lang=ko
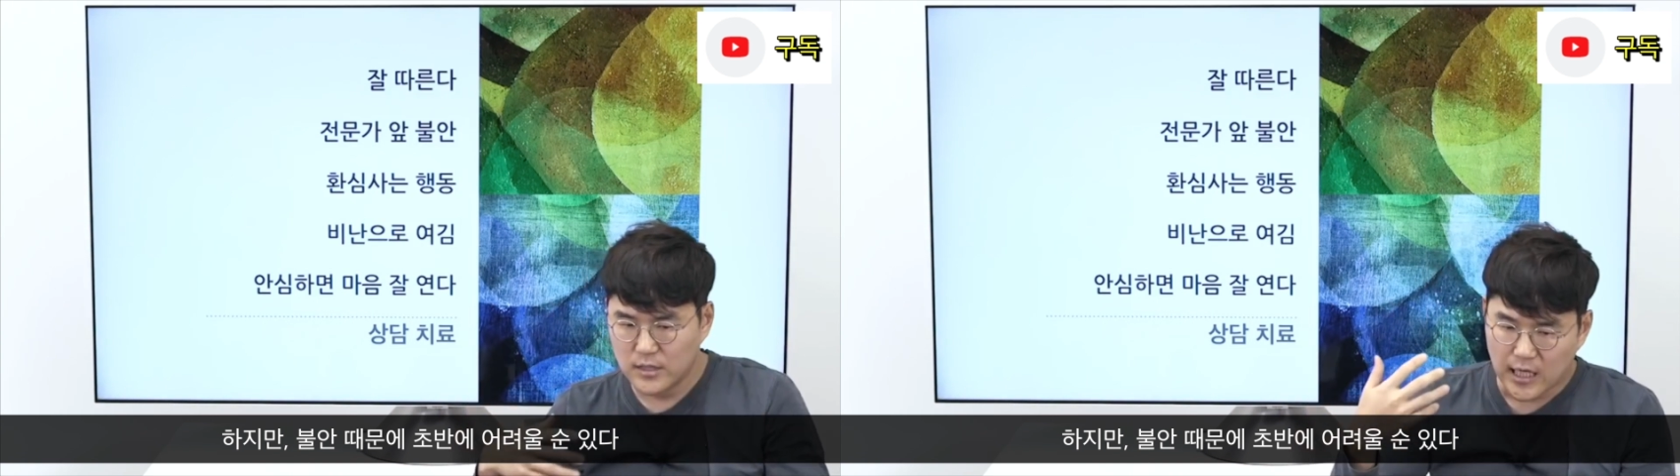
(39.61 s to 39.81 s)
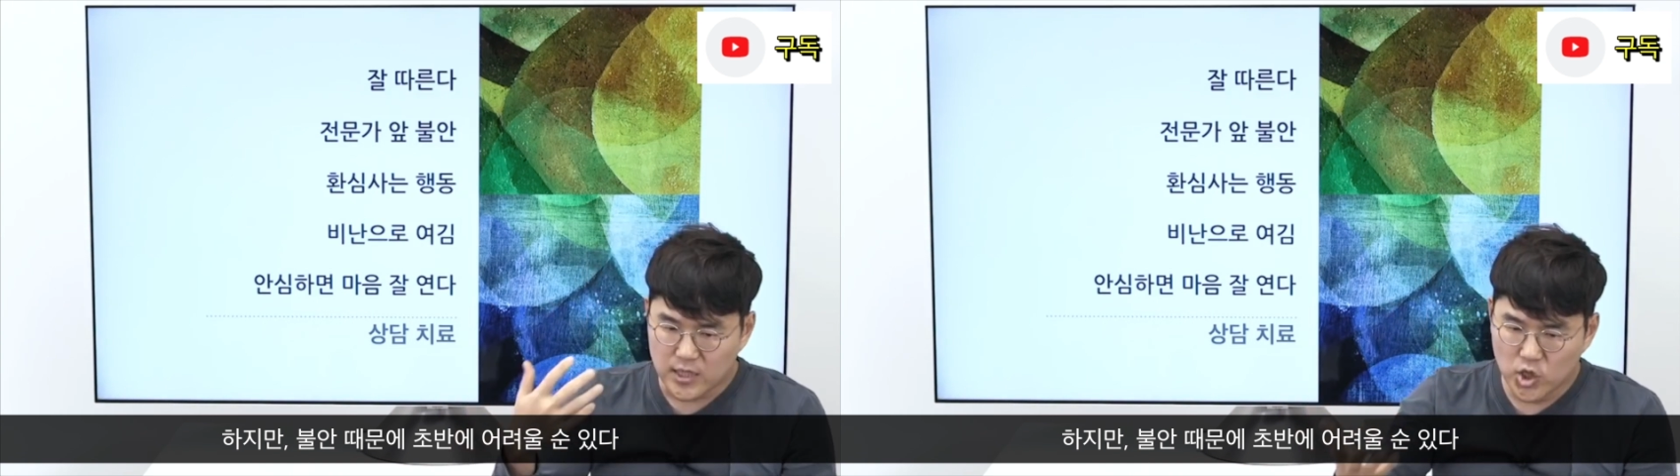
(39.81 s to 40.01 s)

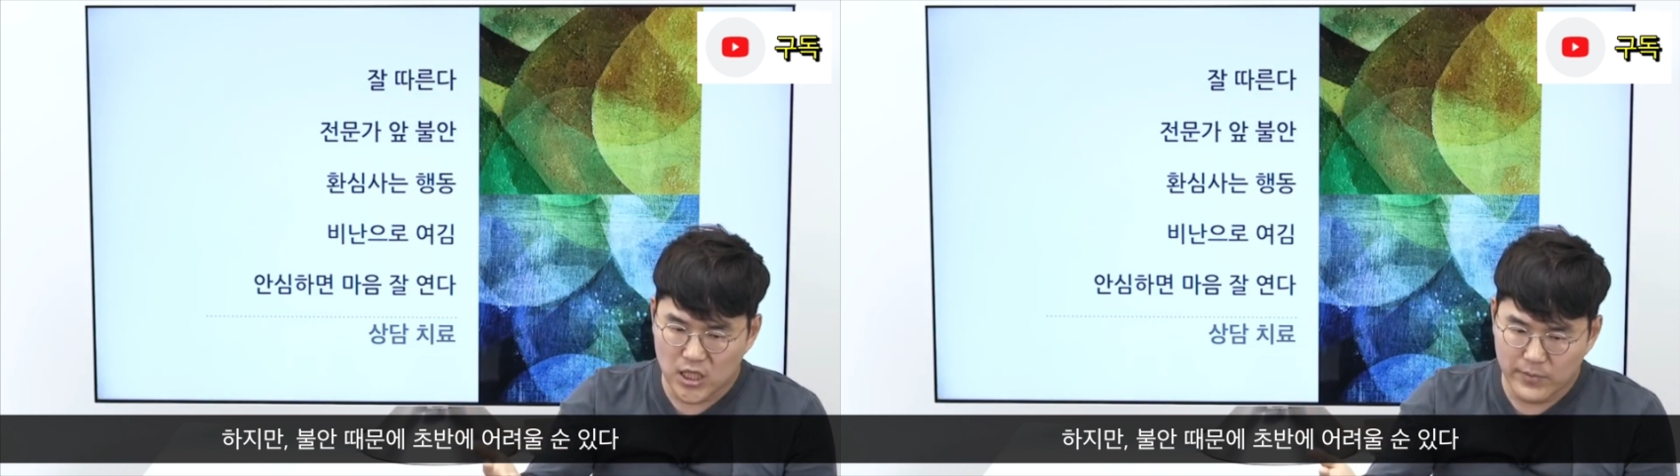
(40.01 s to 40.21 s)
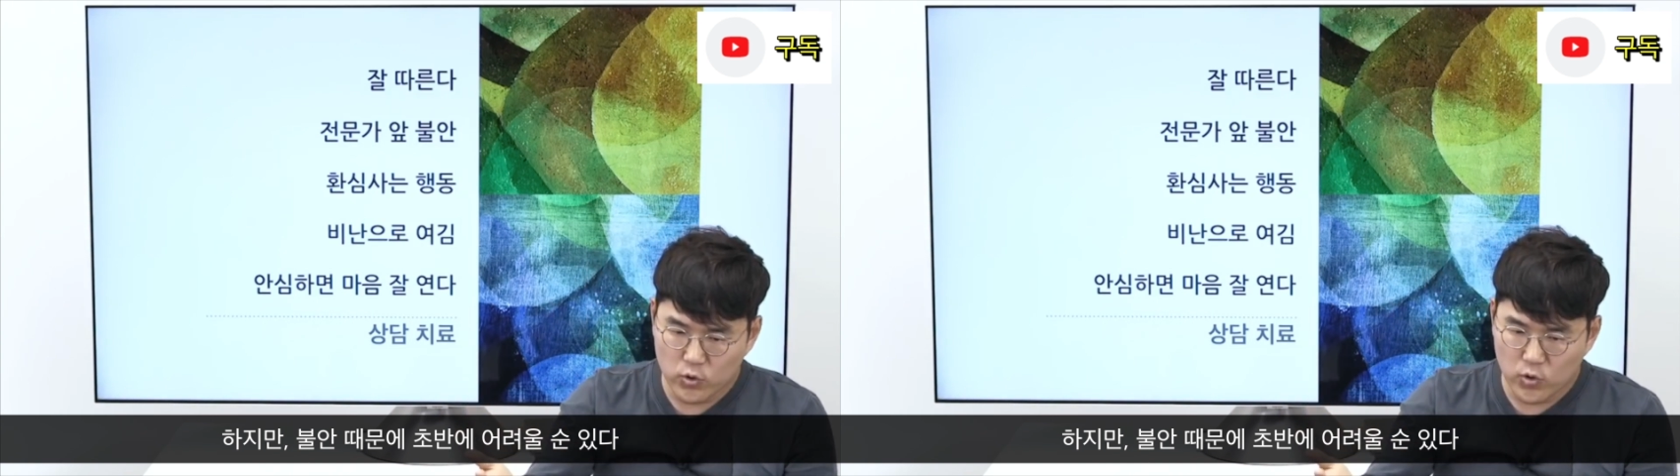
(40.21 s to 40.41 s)
다
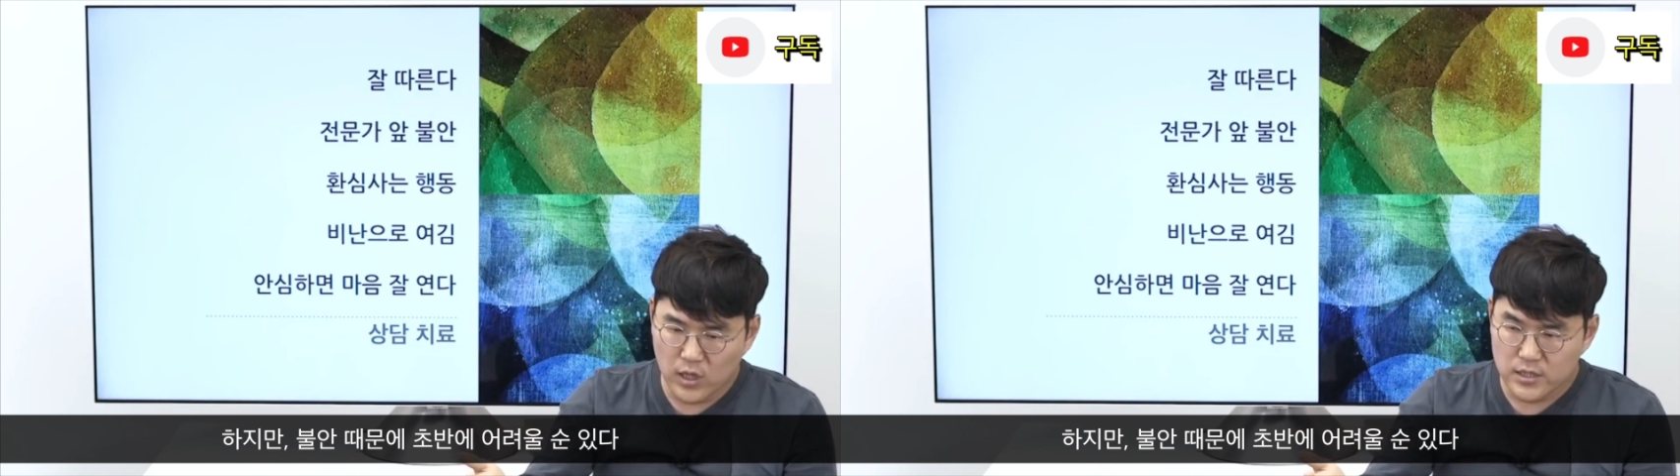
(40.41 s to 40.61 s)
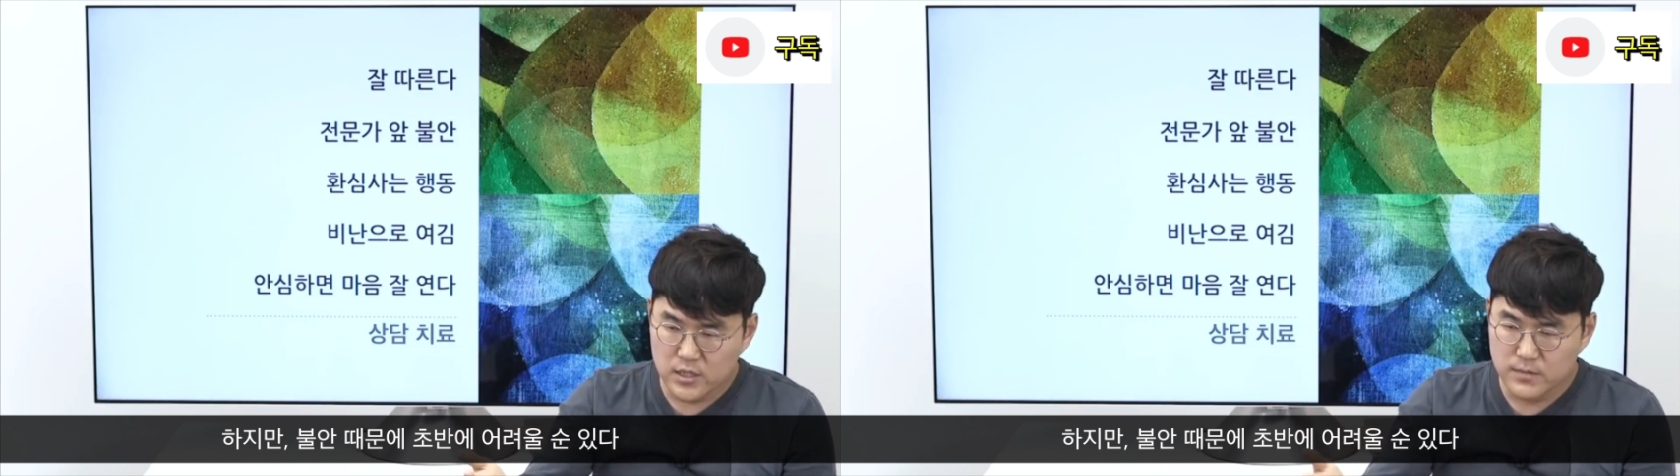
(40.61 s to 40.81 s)
들여다볼 것
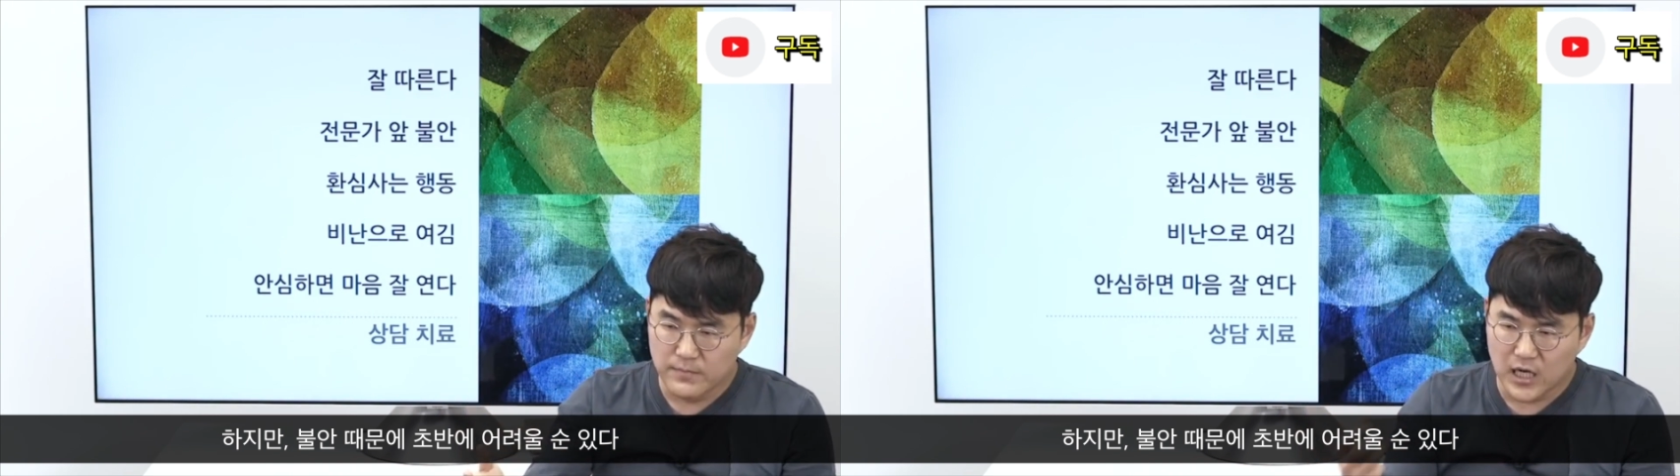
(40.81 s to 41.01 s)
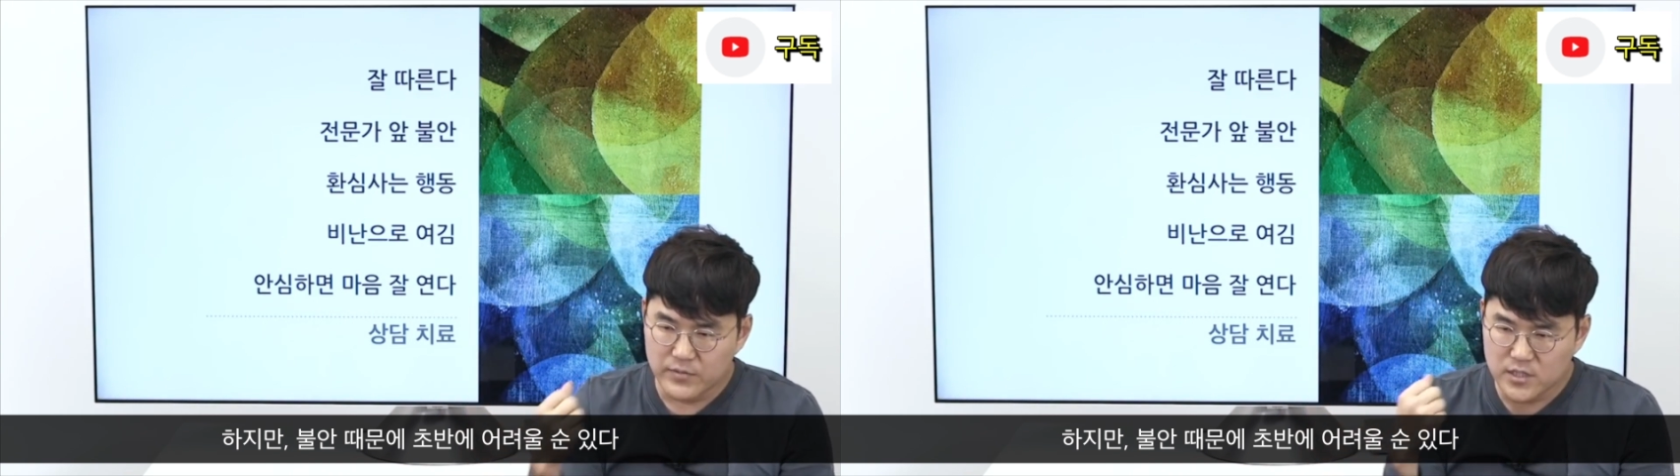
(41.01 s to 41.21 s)
같은
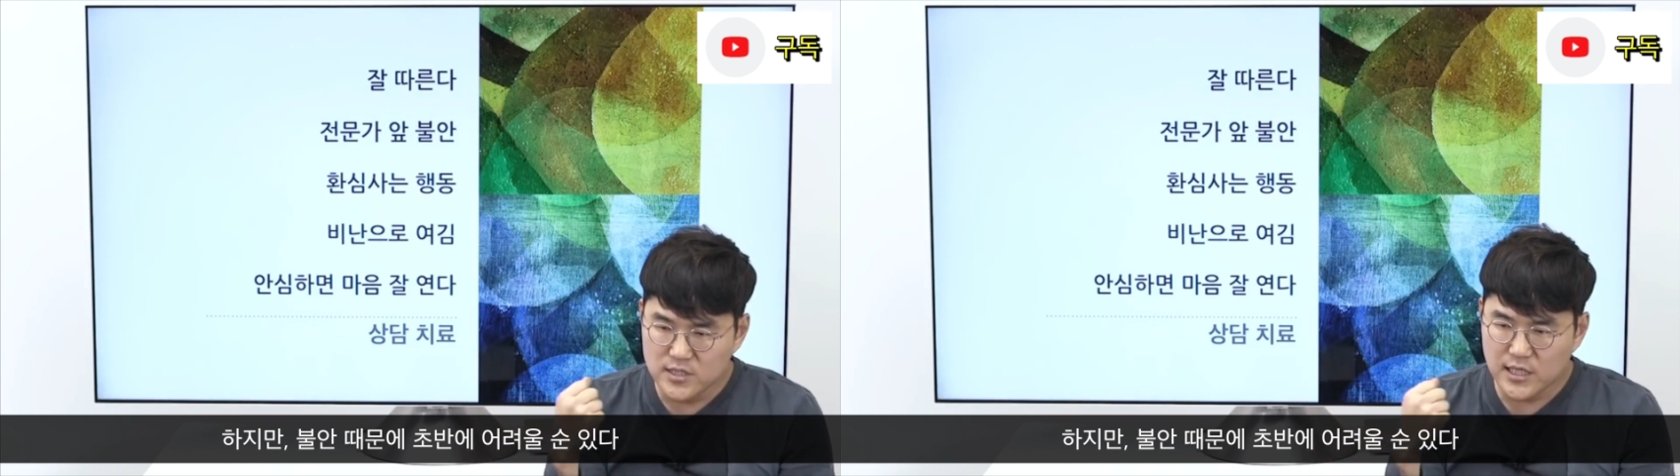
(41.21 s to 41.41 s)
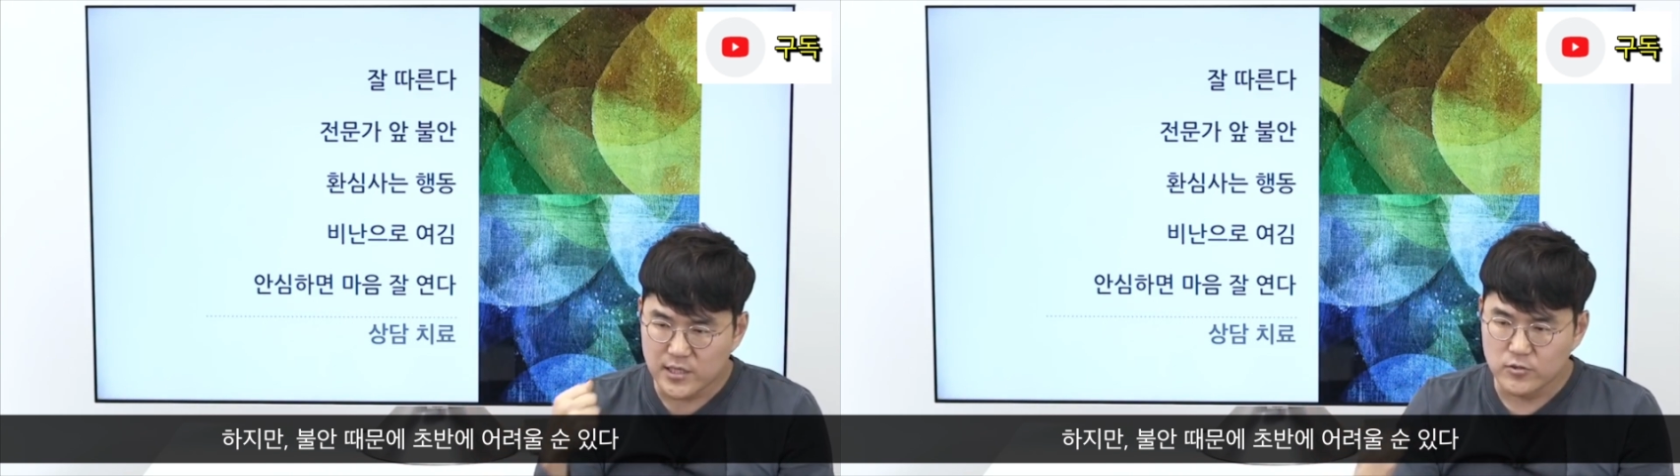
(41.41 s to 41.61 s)
마음이
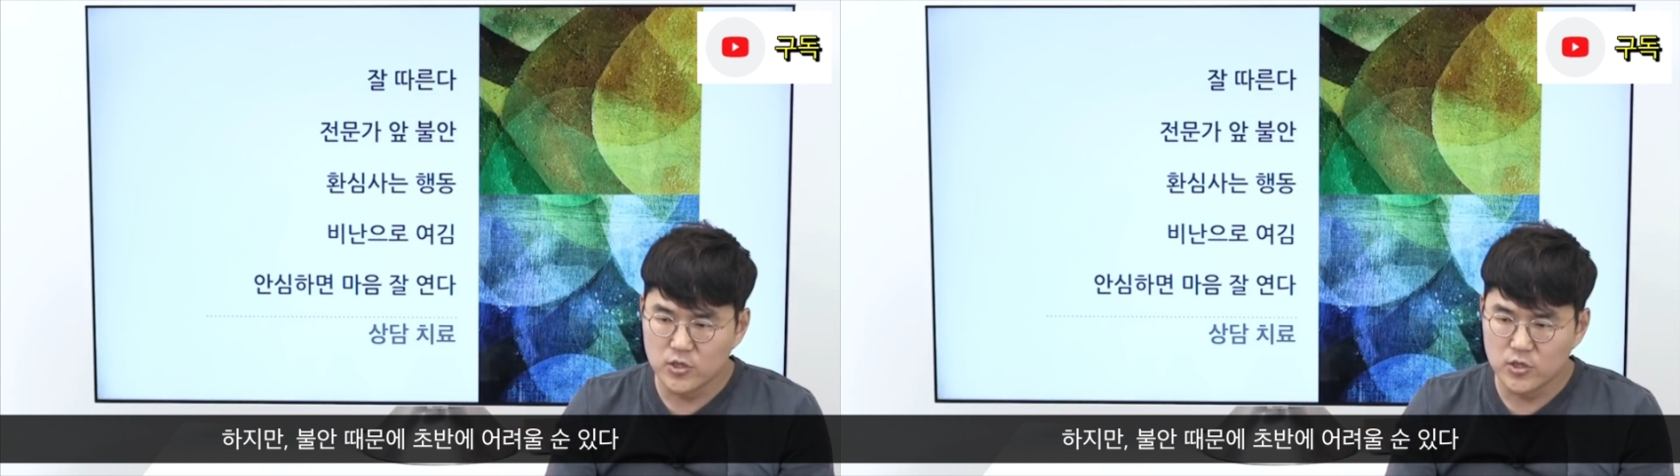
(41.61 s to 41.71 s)
들잖아요.